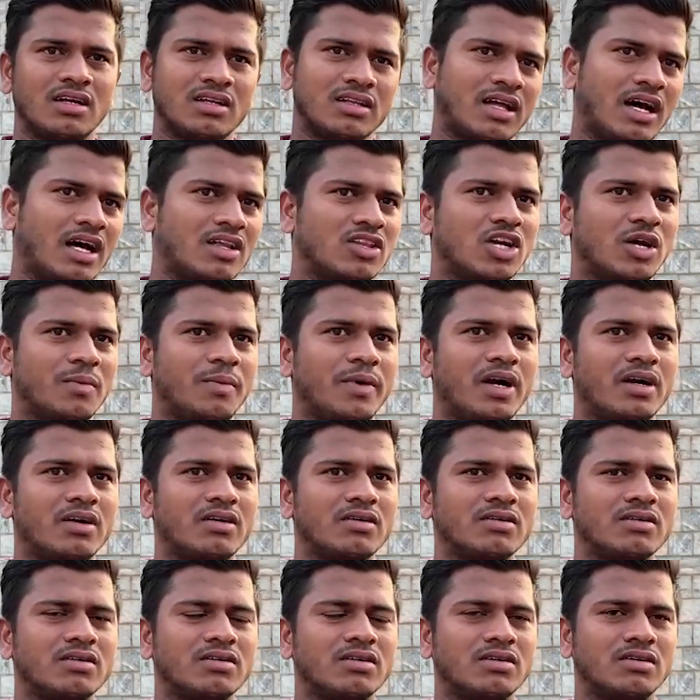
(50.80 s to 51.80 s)
దాంతోపాటు
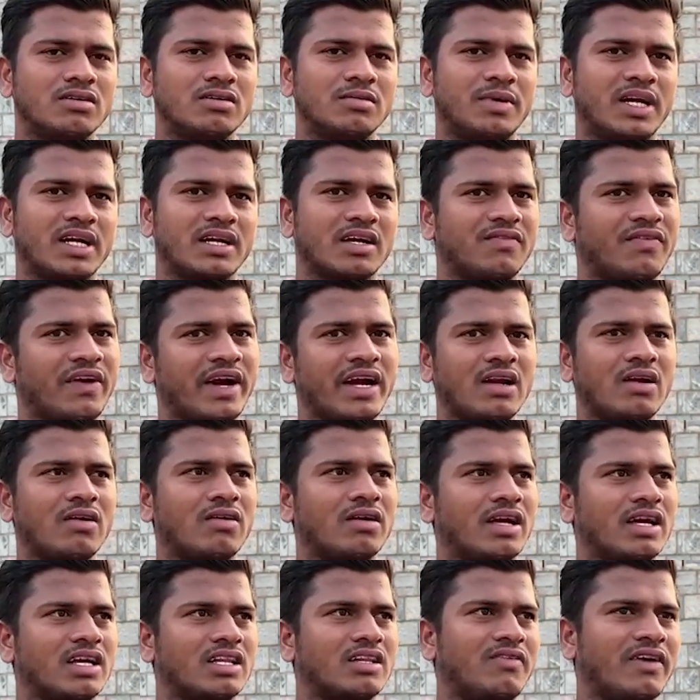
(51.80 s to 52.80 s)
మనకి ఫైట్లు
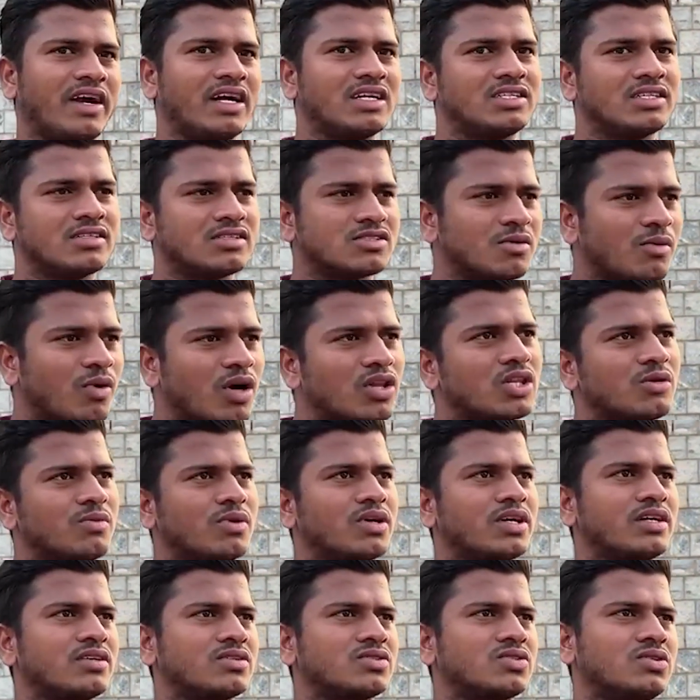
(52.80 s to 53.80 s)
ఉంటాయి కదా ఫైట్ సీన్స్ మొత్తం
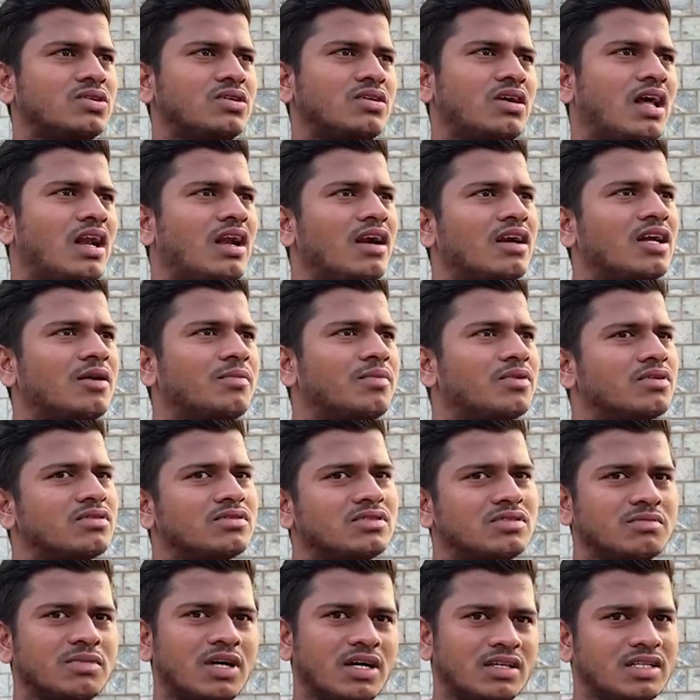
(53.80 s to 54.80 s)
ఉంటాయి సో అలాంటప్పుడు
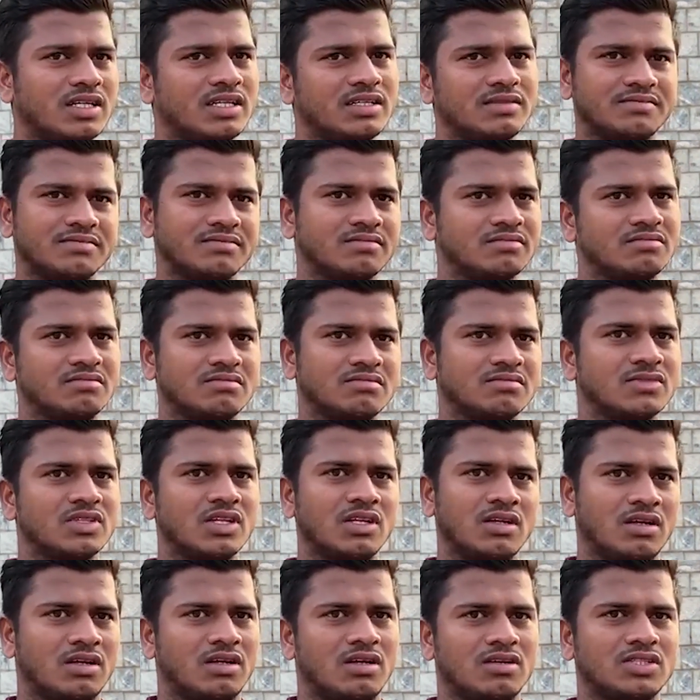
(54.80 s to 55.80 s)
సింహాద్రి
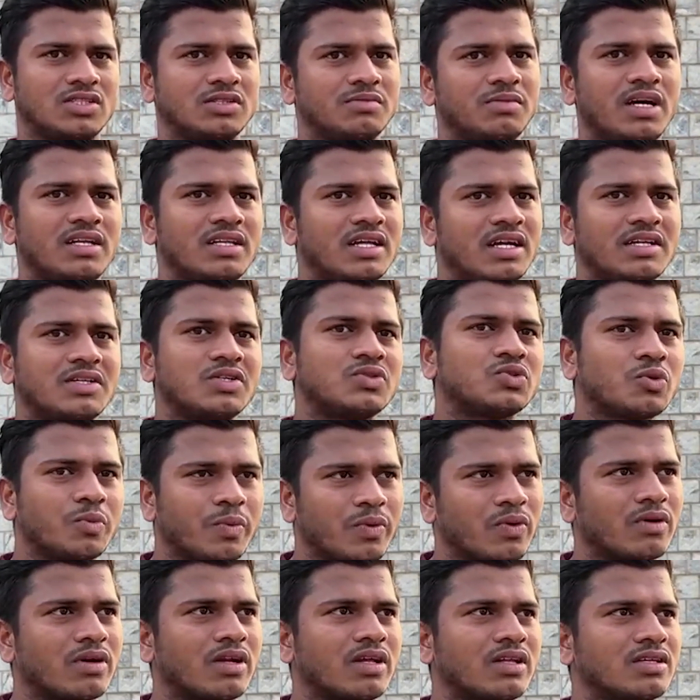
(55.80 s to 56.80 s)
సింహాద్రి అయితే
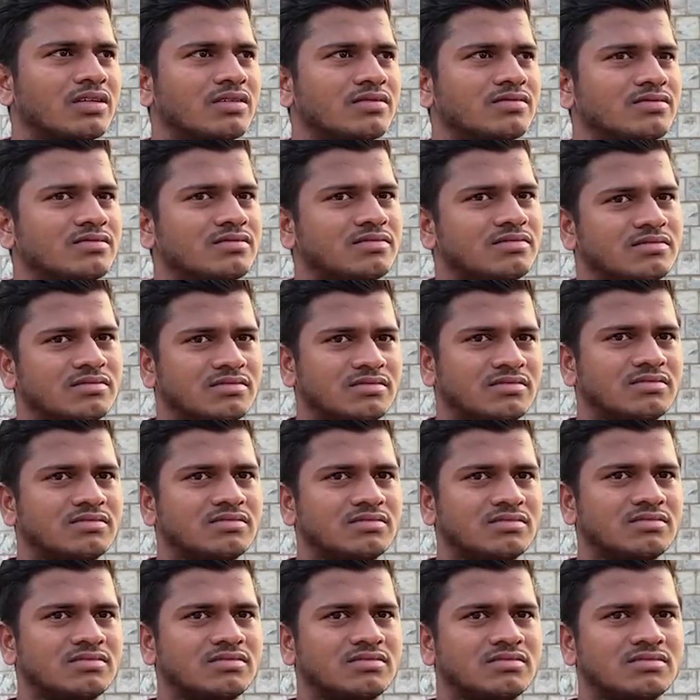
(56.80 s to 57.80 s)
సూపర్ ఉంటుంది
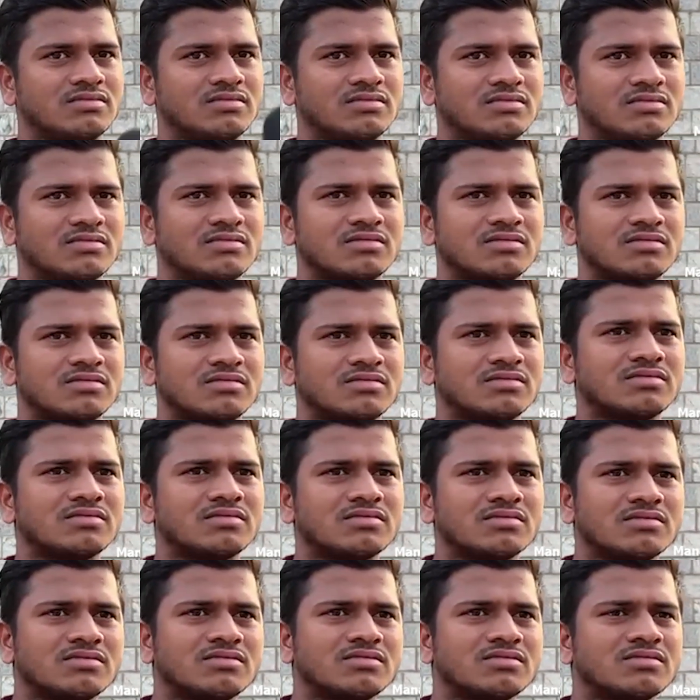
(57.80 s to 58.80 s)
మరి బాద్షా
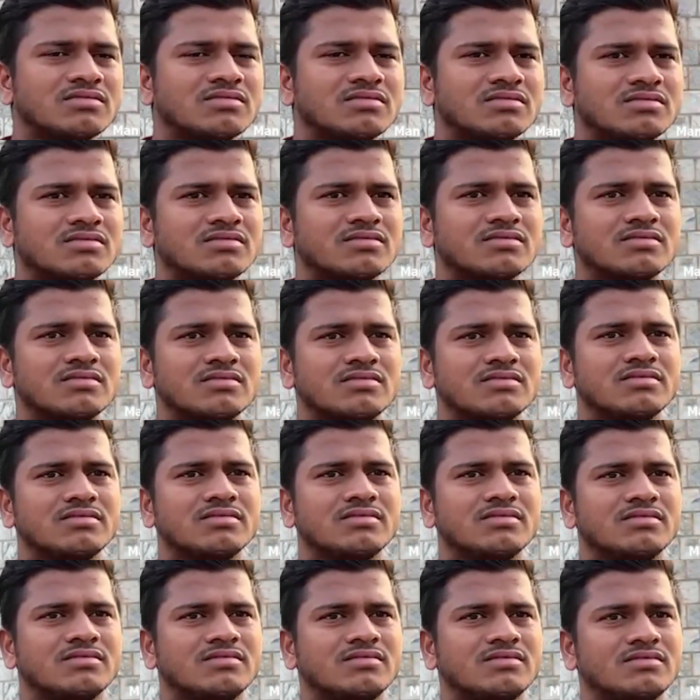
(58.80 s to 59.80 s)
వేయటం వెనక
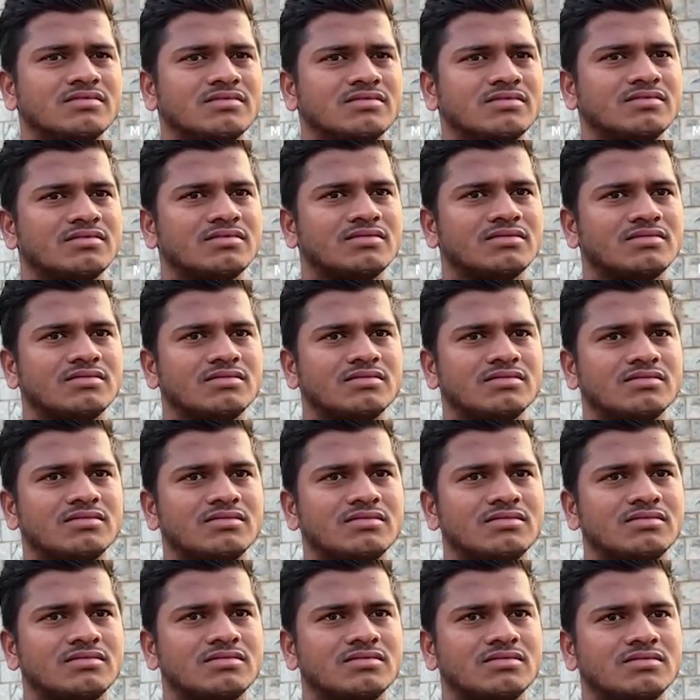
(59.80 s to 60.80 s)
అసలు వేరే ఏమైనా
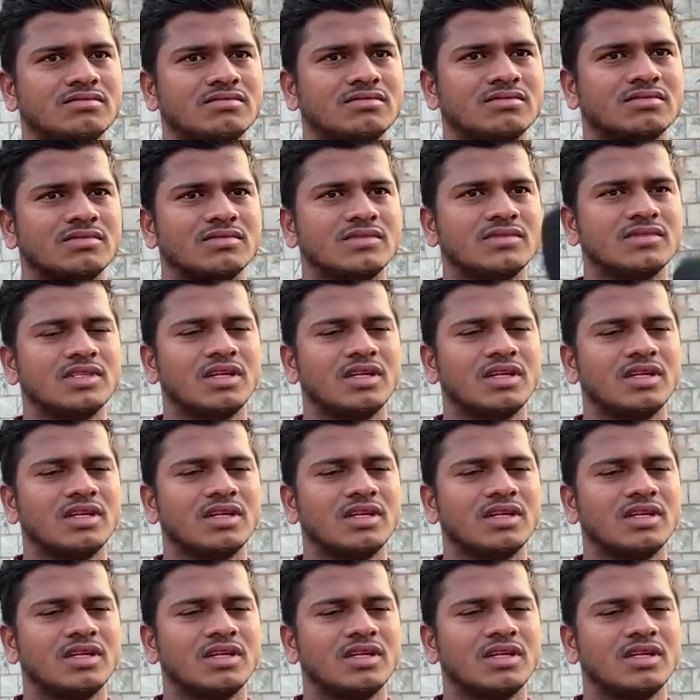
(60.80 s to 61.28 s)
అర్థాలు ఉన్నాయి అనుకోవచ్చు